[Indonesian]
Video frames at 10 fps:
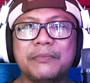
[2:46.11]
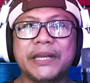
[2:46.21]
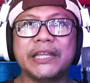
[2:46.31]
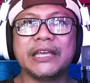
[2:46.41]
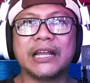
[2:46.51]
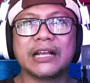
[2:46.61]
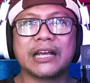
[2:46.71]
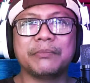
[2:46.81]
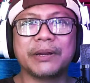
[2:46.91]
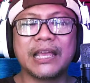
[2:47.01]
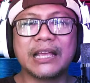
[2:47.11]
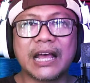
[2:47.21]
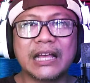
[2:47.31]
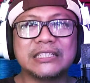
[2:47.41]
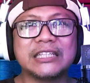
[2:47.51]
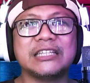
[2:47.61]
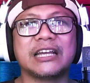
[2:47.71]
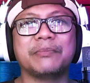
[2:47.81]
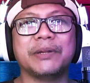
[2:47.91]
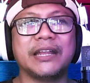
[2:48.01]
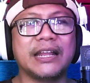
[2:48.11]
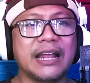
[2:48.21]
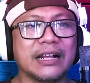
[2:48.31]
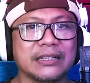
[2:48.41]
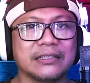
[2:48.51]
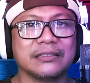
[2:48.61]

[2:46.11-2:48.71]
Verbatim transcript: meninggalkan mereka secara mendadak.